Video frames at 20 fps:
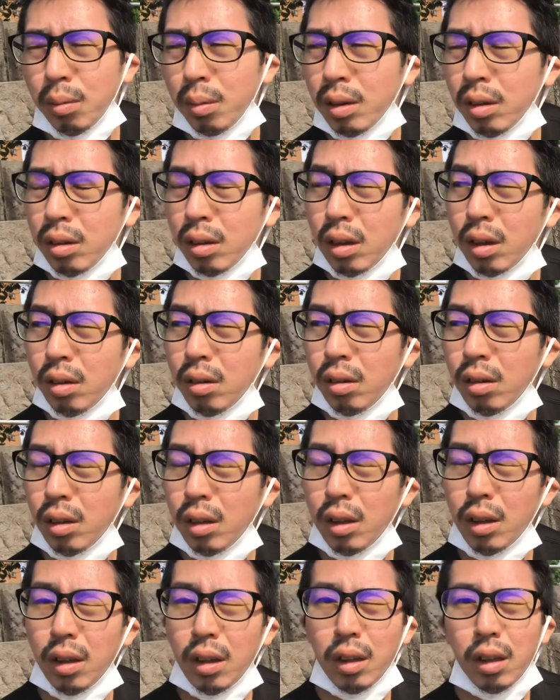ますけど、
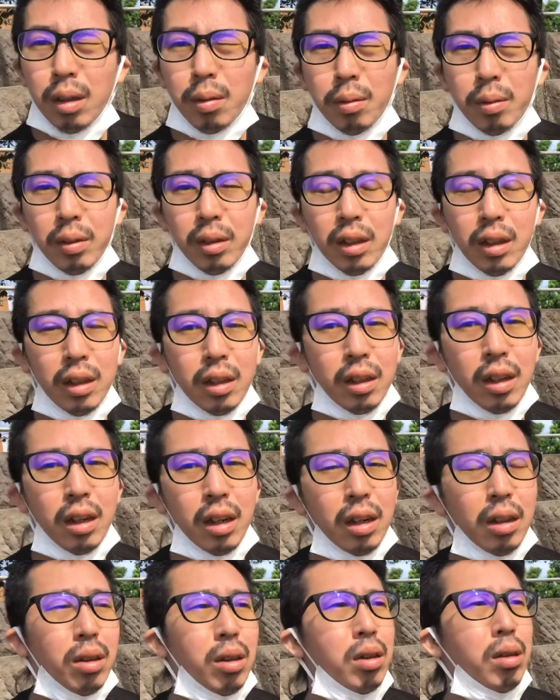でも、実際や
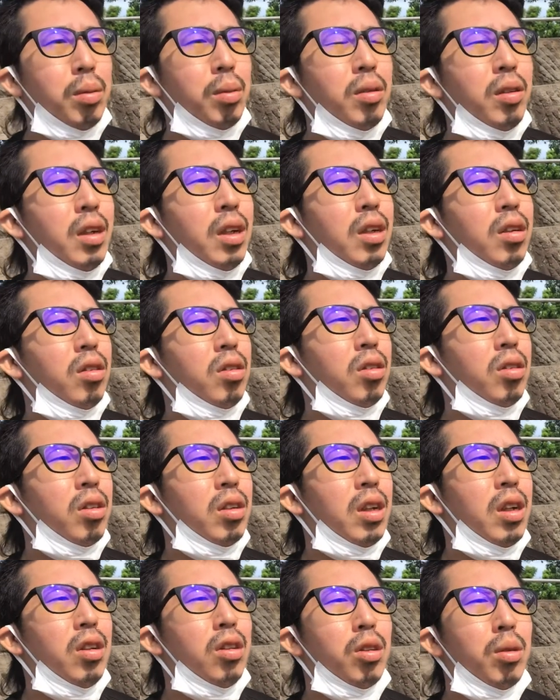る、自分がやると
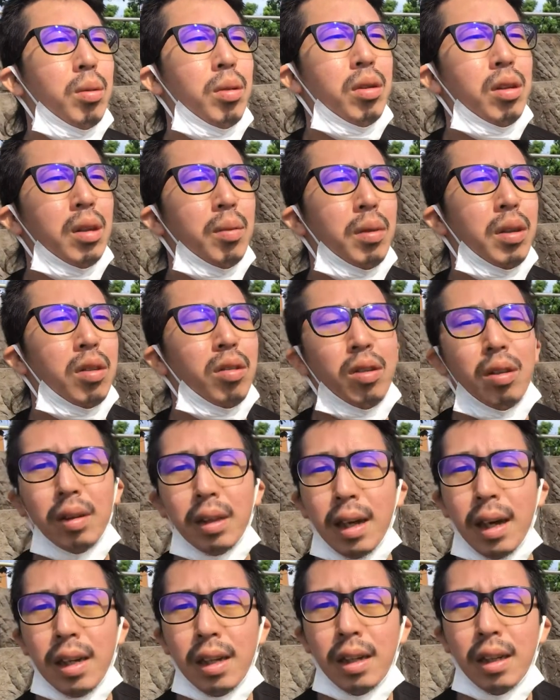辛いと思うんで、まあ、そういうのは
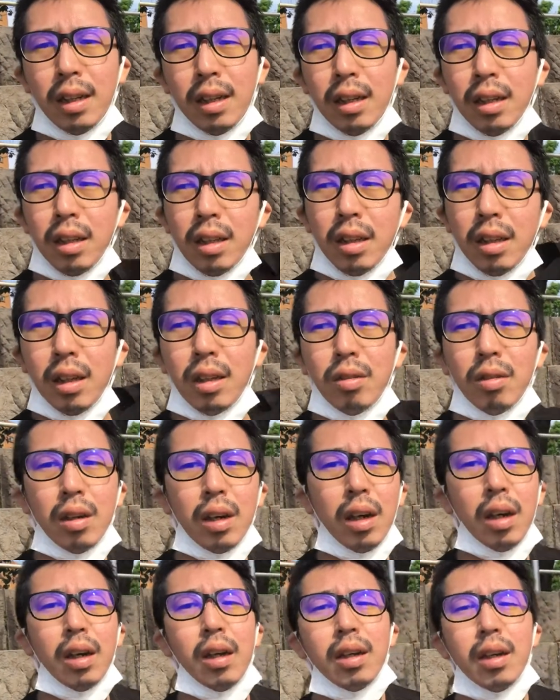代理人だったりと
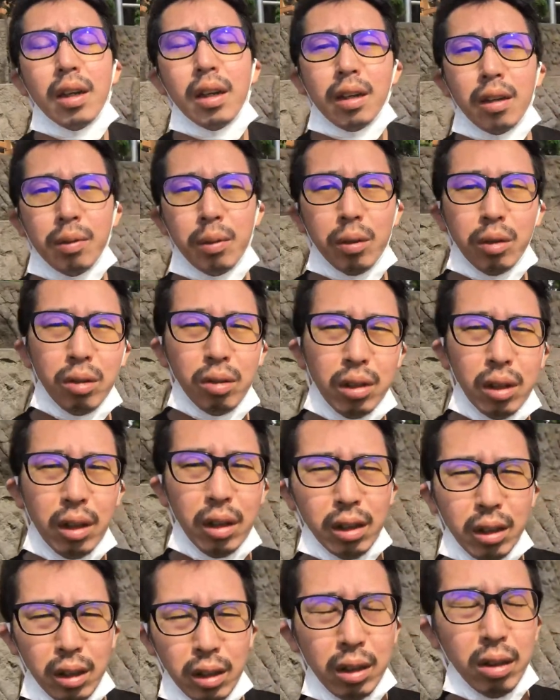か、まあ、それ
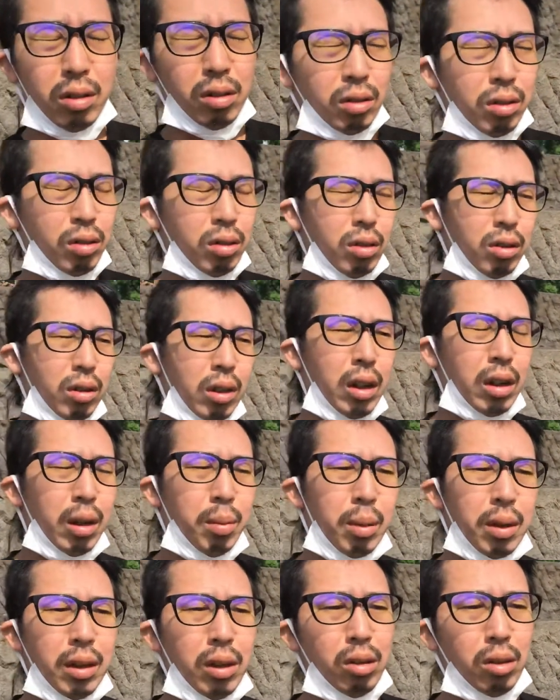で、えっ、と、やれ
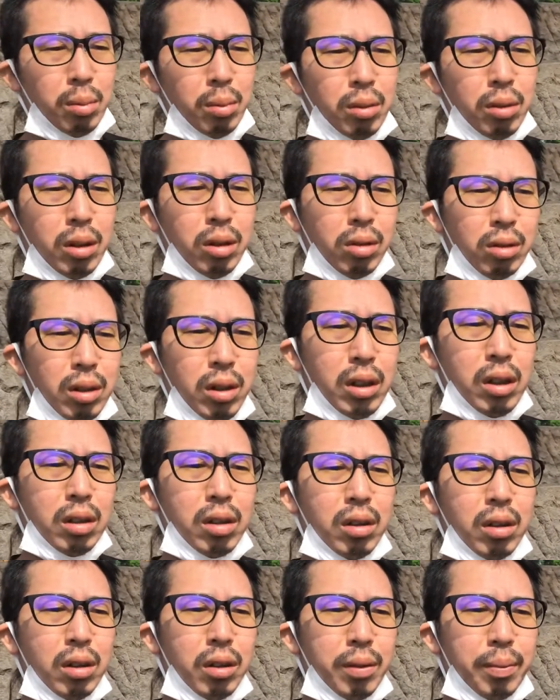ばいいと思うんで、とにか
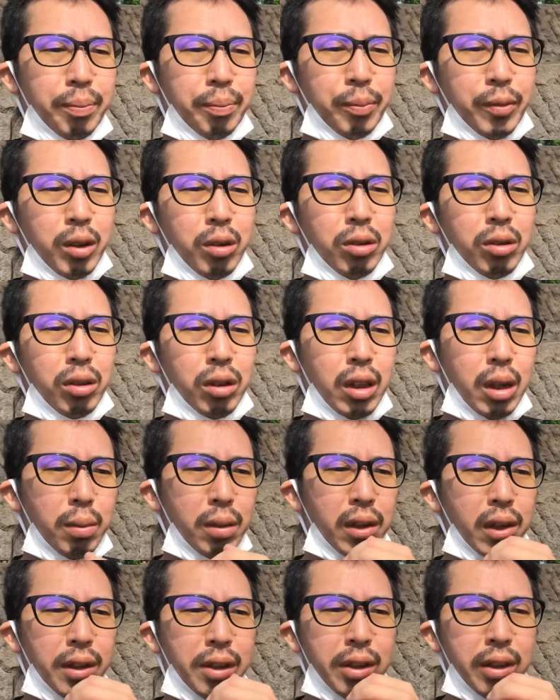く、本当に多分
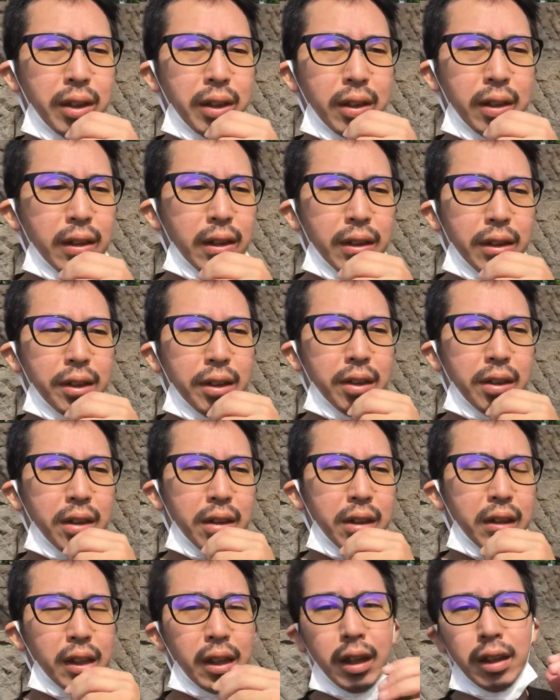かなり、
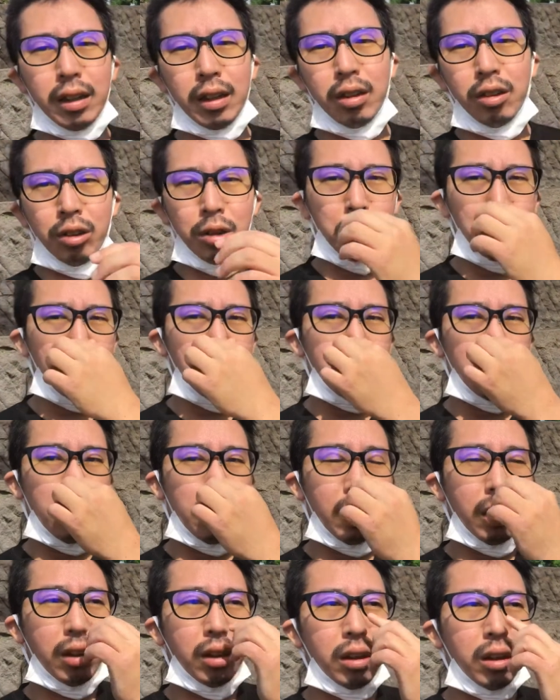かなり重度
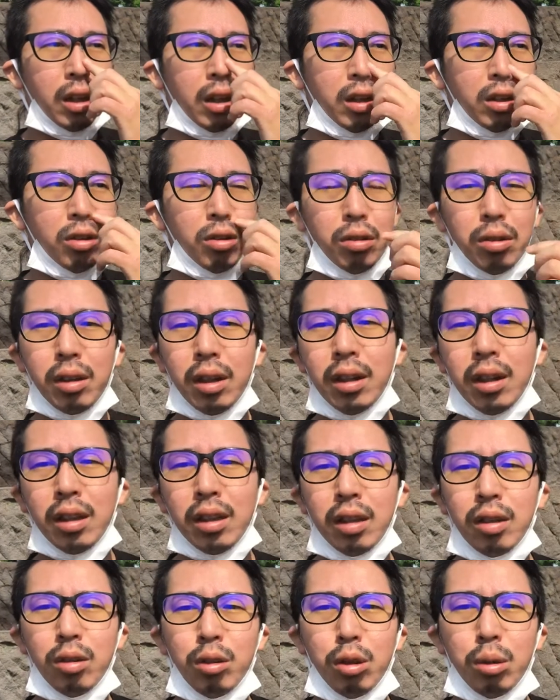なな状態になっ
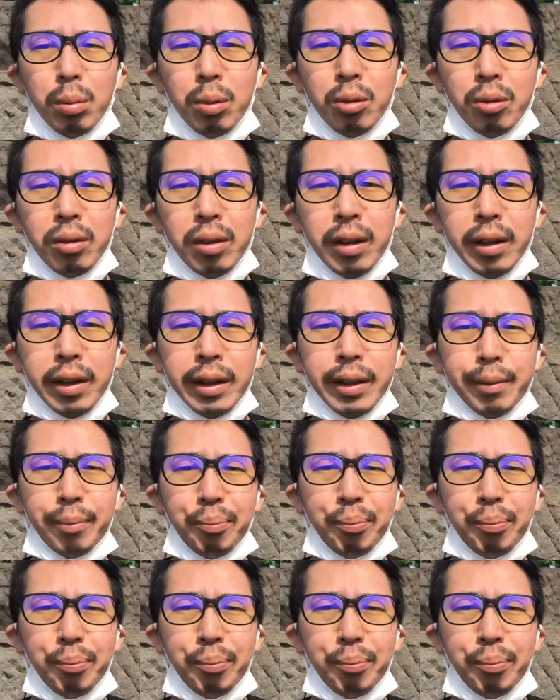てると思うんで、